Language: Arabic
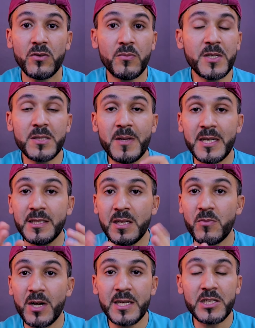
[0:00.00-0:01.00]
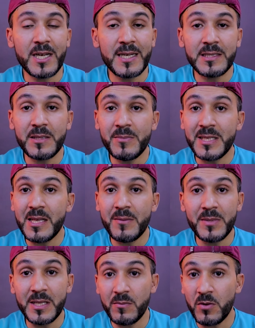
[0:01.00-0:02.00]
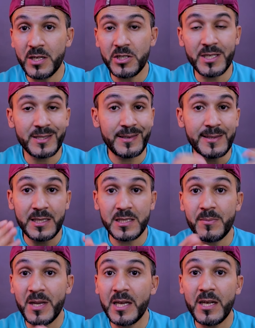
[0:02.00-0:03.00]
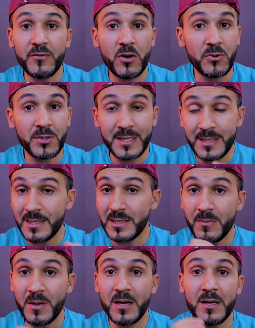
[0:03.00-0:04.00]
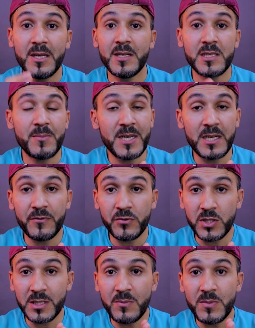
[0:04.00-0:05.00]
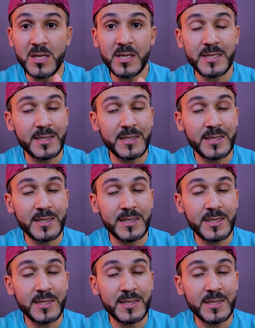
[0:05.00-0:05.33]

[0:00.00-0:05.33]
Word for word: وبالنسبة لهذا المعالج أيضا مثله مثل معالجات رايزن 7000 أو رايزن 7 7600